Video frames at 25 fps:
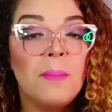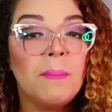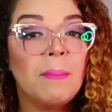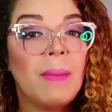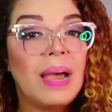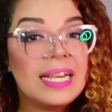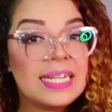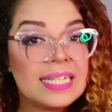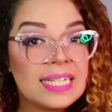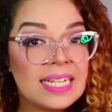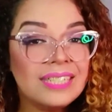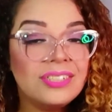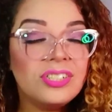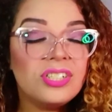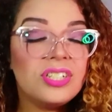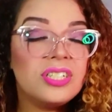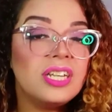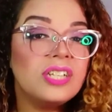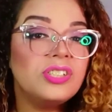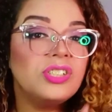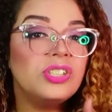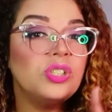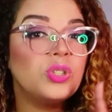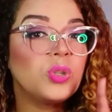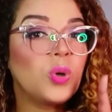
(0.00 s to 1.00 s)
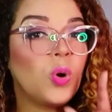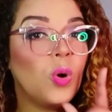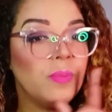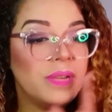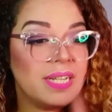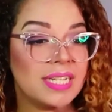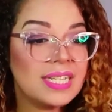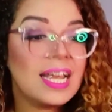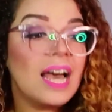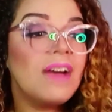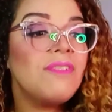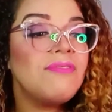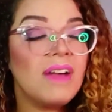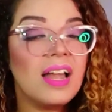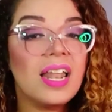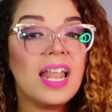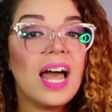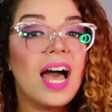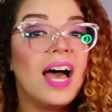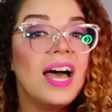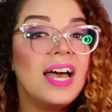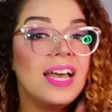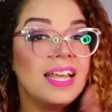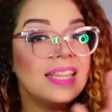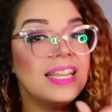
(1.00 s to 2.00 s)
Mas antes da gente começar a
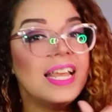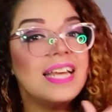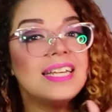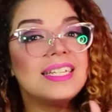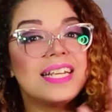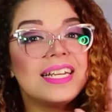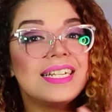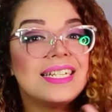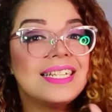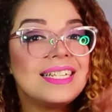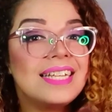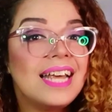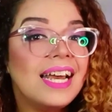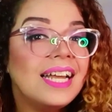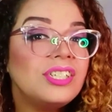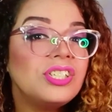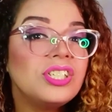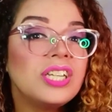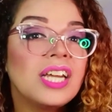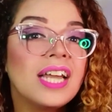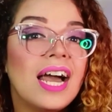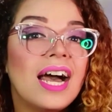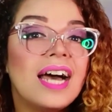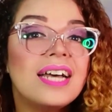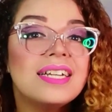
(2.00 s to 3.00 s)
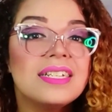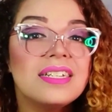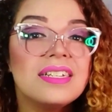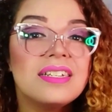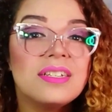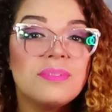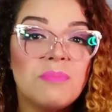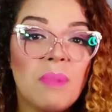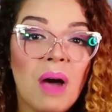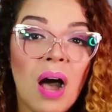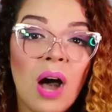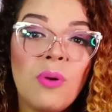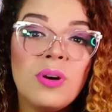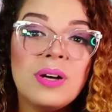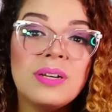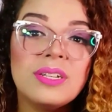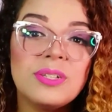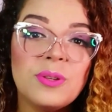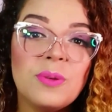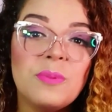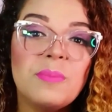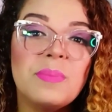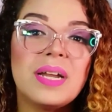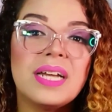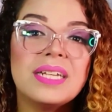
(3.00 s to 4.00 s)
falar dessas sete casas mal
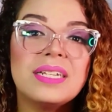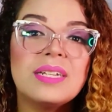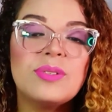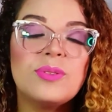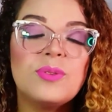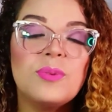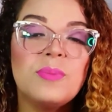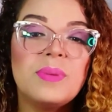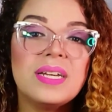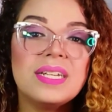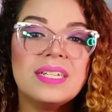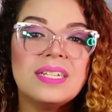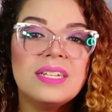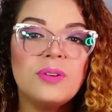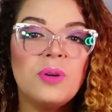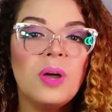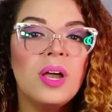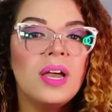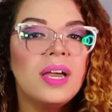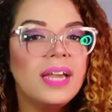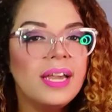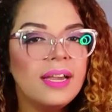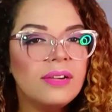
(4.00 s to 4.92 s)
assombradas do Brasil,